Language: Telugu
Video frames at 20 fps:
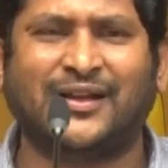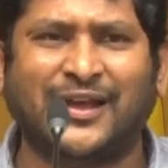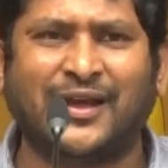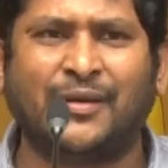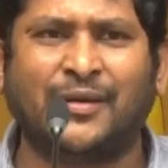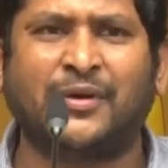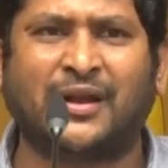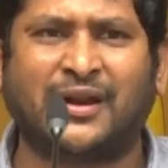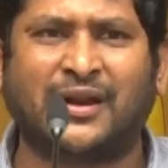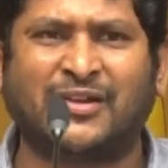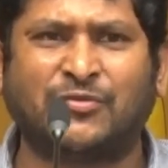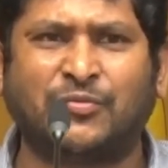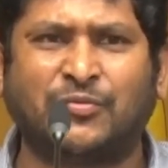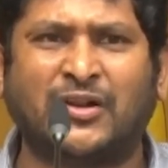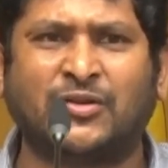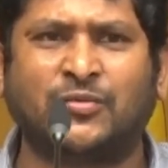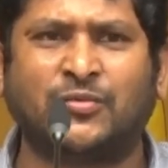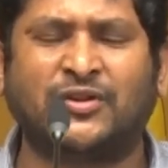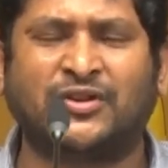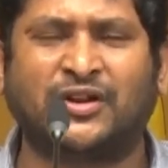ఇంకేం మీరు
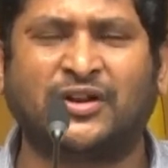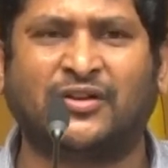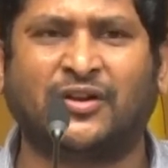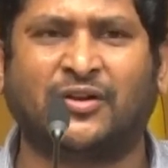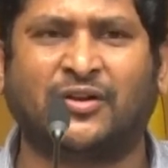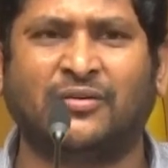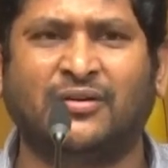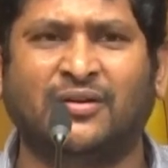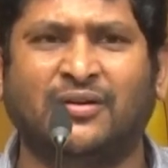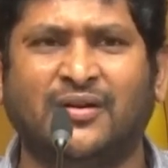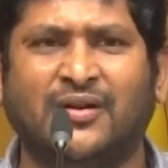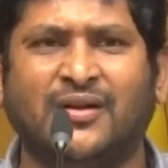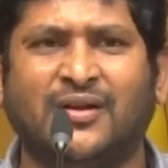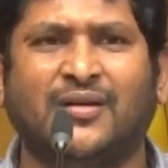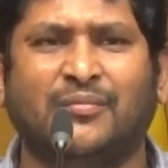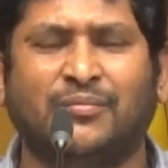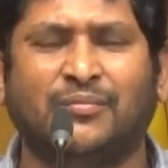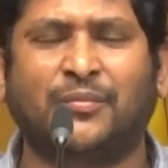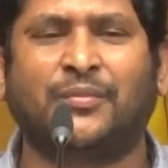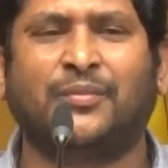రెస్పాన్సిబుల్ సిటిజను
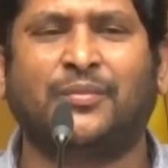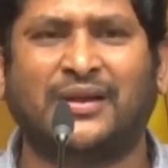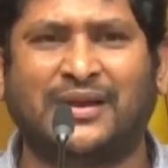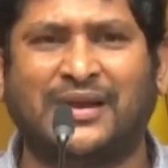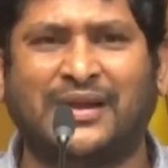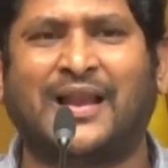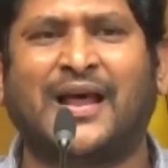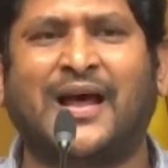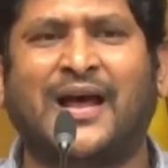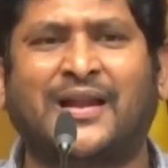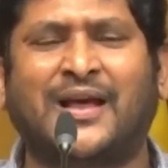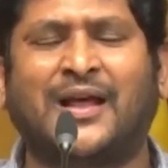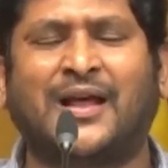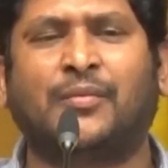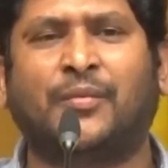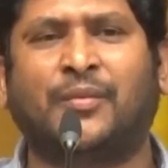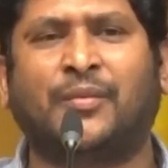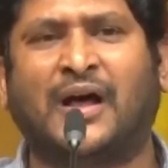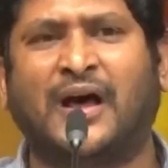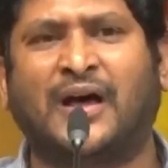మేము మీరు ఎలా
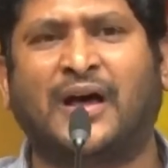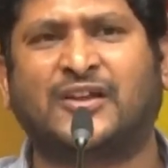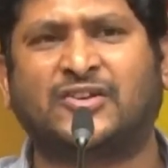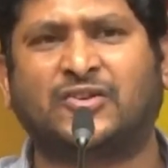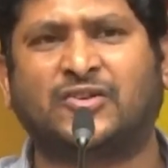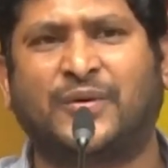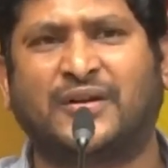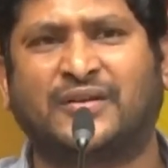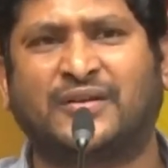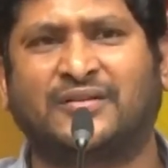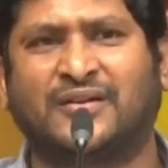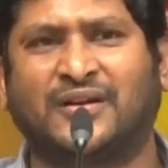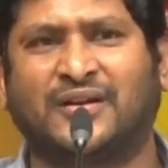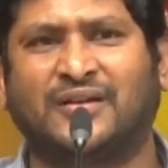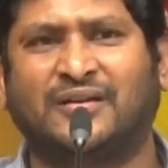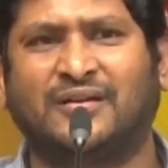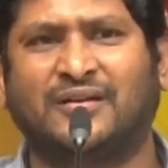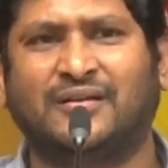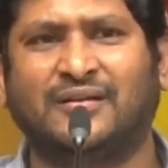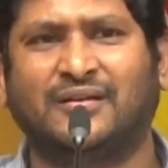అనాలి మిమ్మల్ని హానెస్ట్ పర్సన్స్
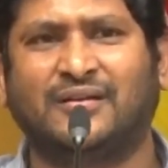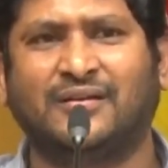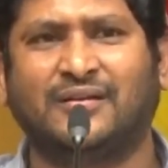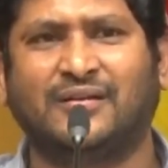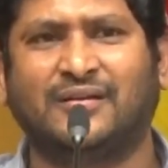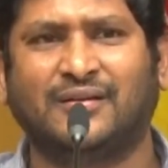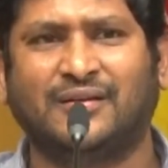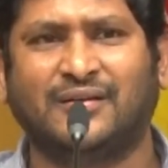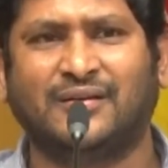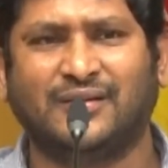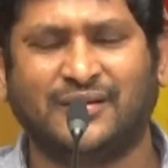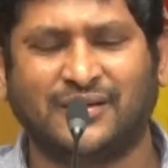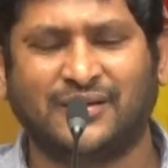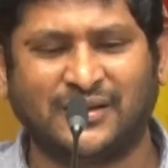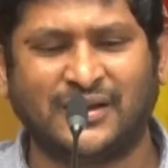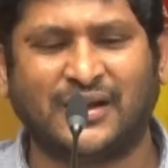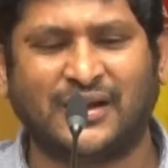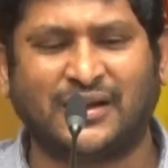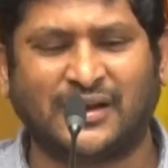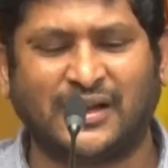అని
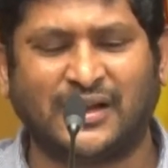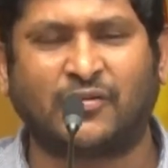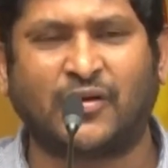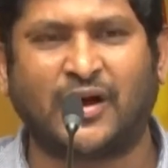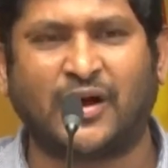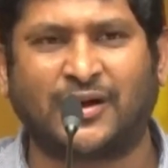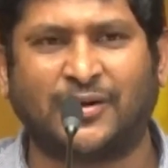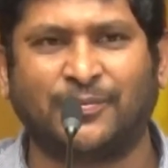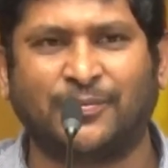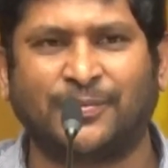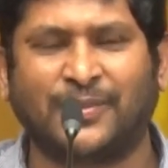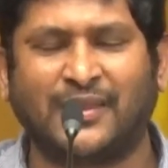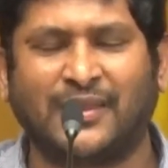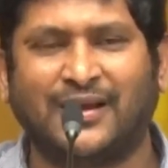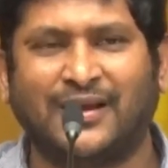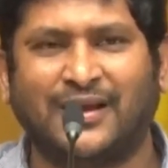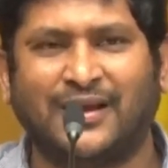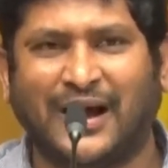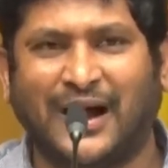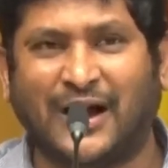ఇదే అండి నిర్వాహకం
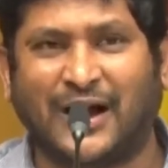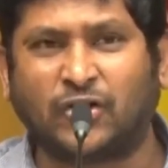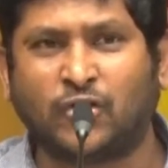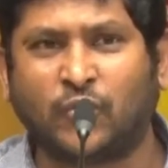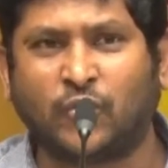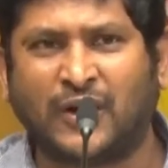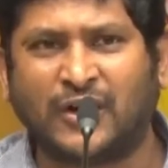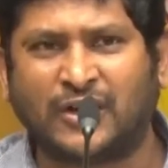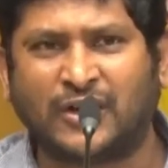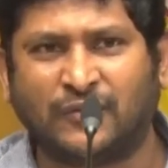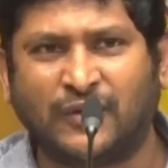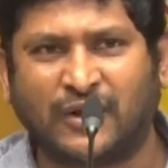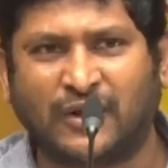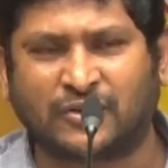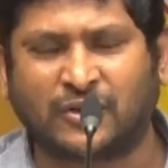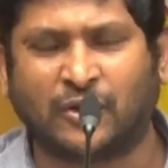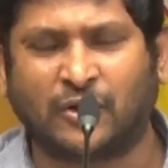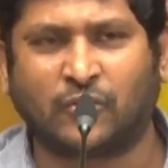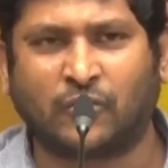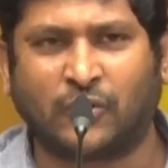అటువంటి
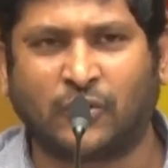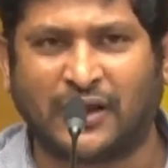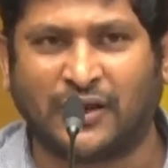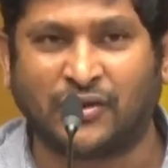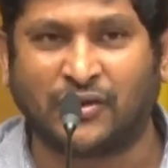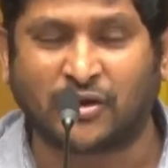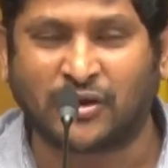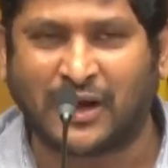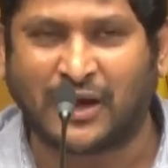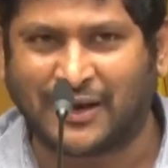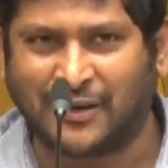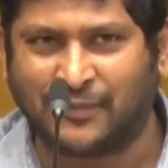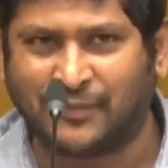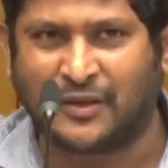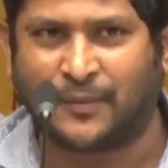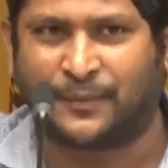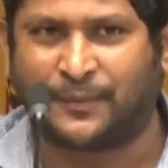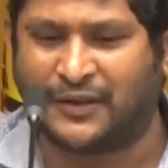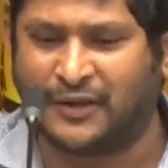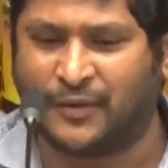వ్యక్తులు కూడా ఎందుకు ఆయన
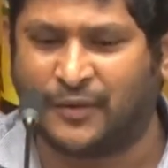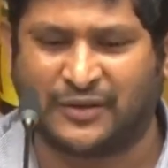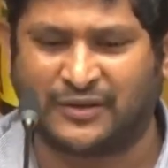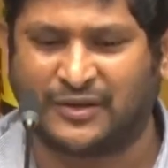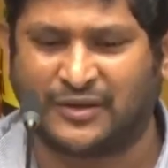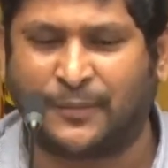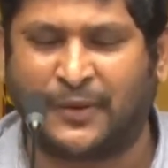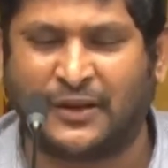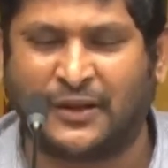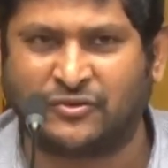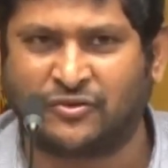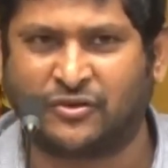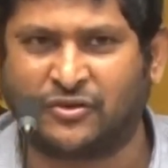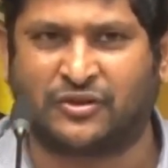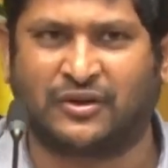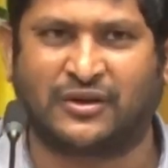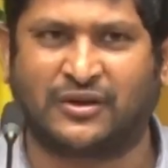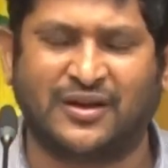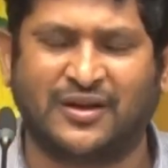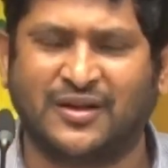మీద పదే పదే చెప్పాల్సింది
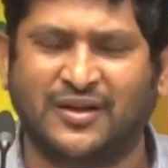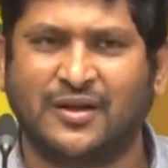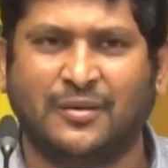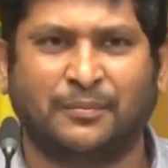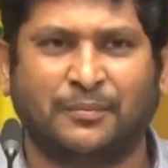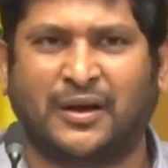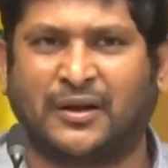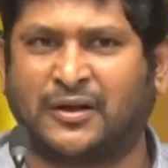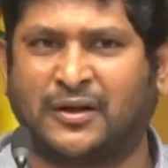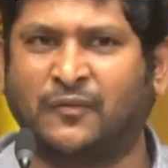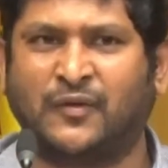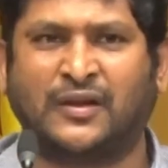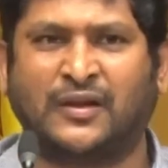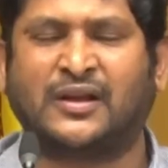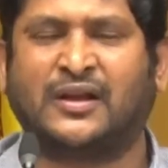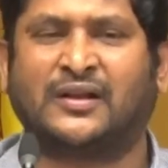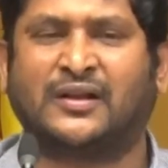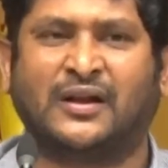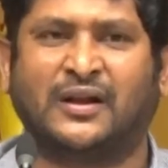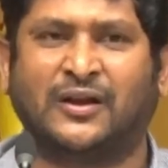వస్తుంటే మాకేం
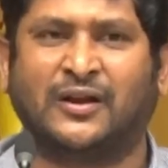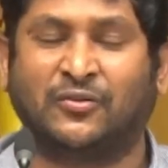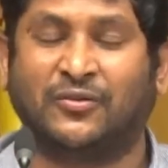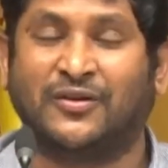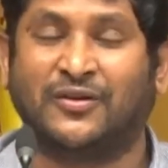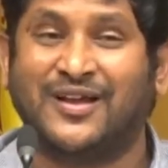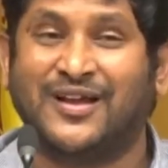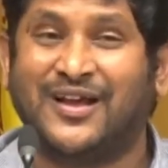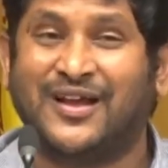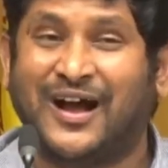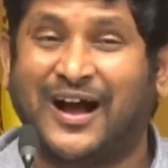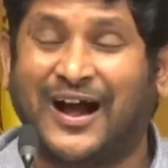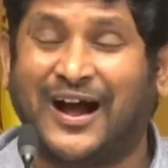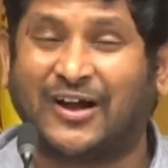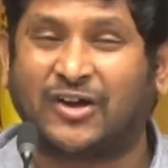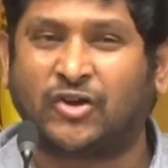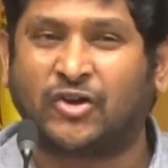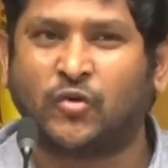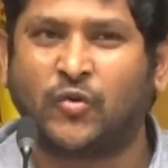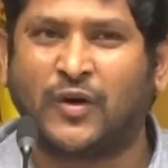వ్యక్తిగతంగా లేదు
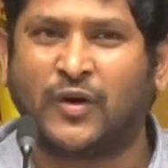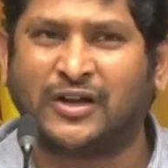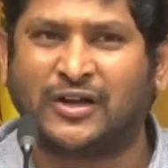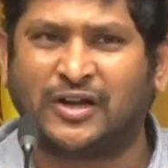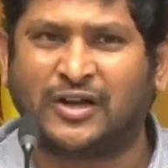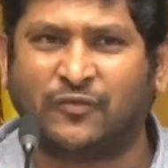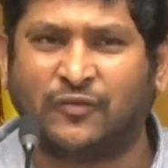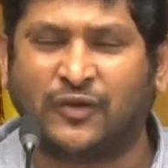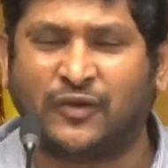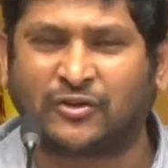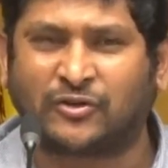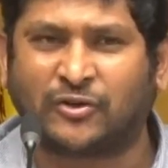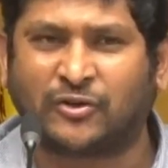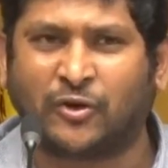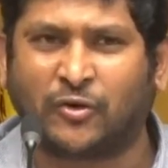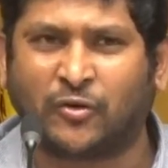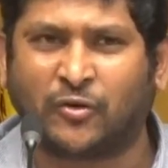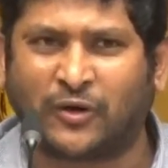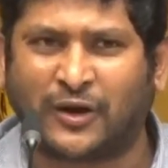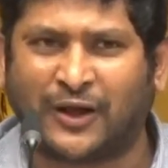అటువంటి
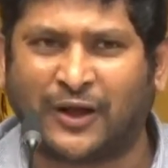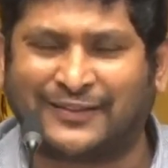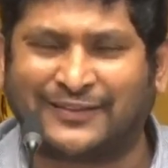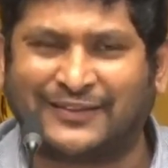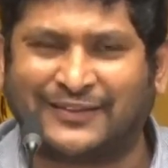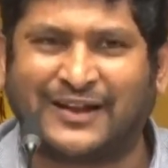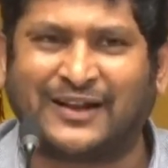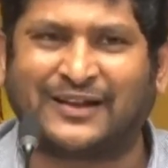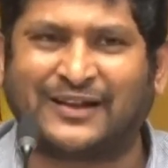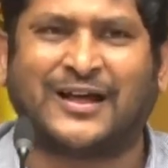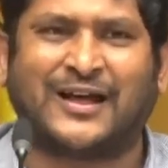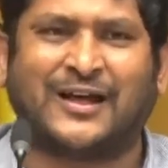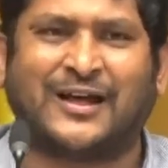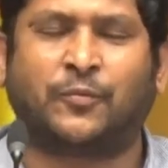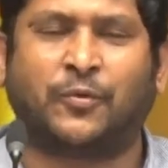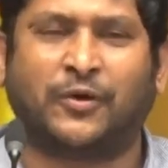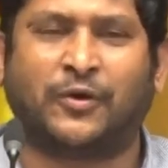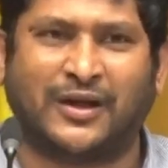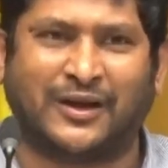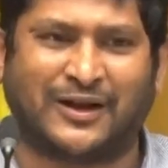వ్యక్తులు కూడా
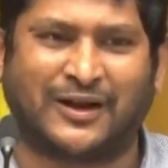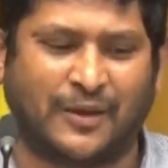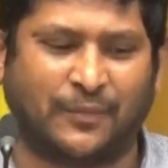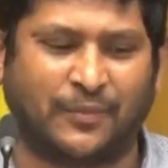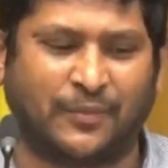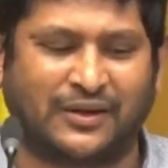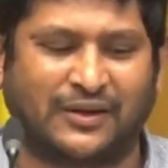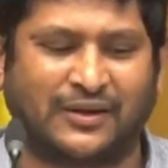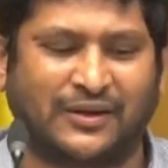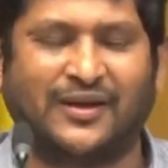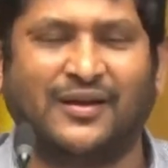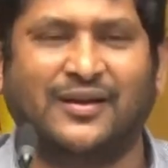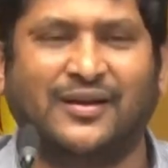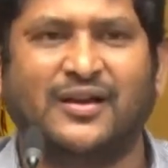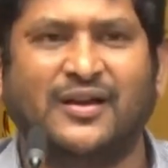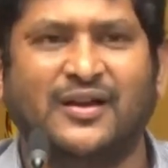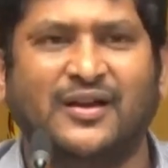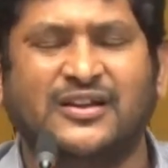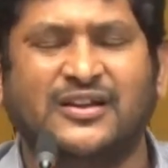దిగజారిపోయారు కాబట్టి